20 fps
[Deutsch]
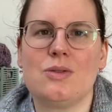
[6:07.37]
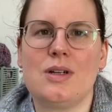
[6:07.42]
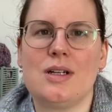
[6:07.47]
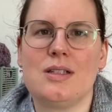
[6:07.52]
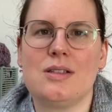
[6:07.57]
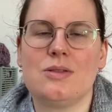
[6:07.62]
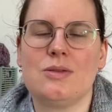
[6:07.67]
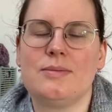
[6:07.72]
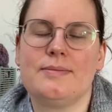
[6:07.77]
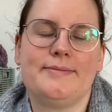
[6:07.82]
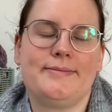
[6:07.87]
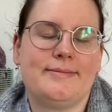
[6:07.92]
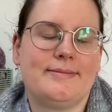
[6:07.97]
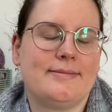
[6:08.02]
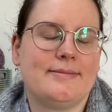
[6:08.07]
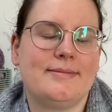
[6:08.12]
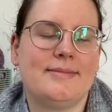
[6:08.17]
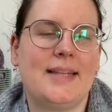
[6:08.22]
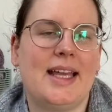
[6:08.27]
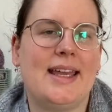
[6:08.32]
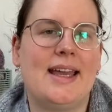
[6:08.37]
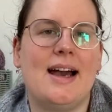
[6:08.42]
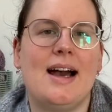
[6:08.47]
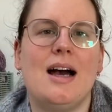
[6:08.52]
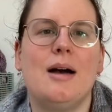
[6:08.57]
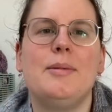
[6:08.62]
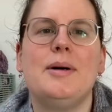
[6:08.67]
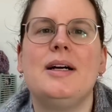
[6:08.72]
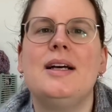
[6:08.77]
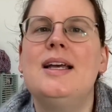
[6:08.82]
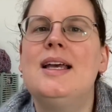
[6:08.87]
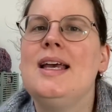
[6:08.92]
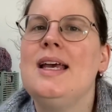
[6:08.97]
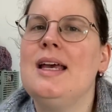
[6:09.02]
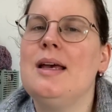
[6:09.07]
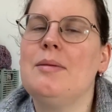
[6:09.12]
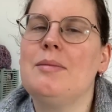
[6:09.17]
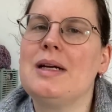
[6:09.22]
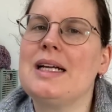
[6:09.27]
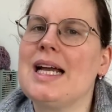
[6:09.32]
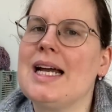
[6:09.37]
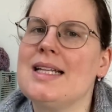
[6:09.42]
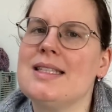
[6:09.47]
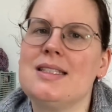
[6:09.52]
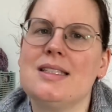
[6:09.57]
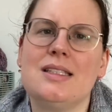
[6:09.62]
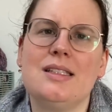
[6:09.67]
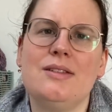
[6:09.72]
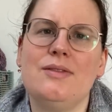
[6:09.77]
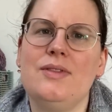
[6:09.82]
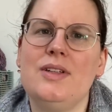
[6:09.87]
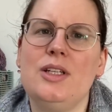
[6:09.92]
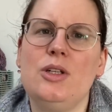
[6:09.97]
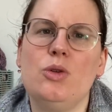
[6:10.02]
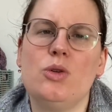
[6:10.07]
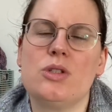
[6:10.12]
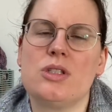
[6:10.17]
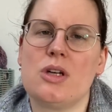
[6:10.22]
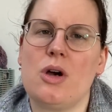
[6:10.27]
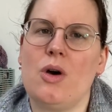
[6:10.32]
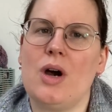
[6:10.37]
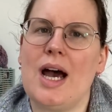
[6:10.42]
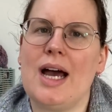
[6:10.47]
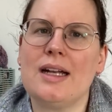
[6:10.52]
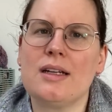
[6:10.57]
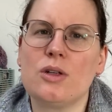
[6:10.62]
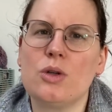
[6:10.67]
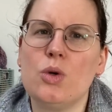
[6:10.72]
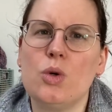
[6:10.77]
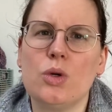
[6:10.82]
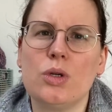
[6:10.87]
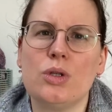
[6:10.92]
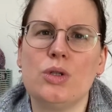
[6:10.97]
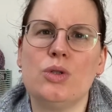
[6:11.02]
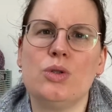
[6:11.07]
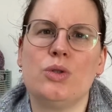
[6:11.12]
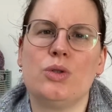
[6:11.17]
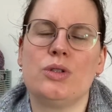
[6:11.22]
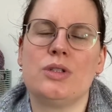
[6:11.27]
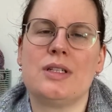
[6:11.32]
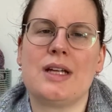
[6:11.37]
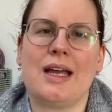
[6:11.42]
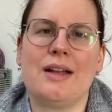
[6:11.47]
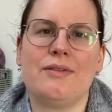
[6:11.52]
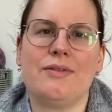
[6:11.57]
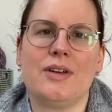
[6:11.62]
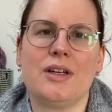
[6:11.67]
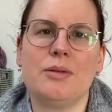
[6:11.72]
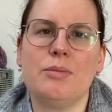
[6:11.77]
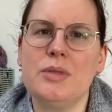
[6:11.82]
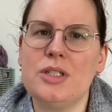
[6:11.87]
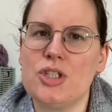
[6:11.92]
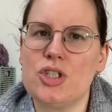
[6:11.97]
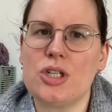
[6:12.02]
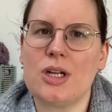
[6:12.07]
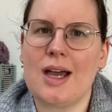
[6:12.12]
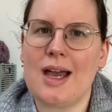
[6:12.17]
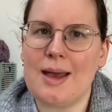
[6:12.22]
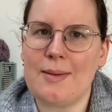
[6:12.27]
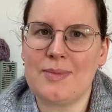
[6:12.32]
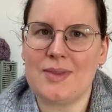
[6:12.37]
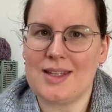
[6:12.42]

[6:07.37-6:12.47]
Also naja, aber man kann sich die Videos auch angucken und einfach mitschreiben.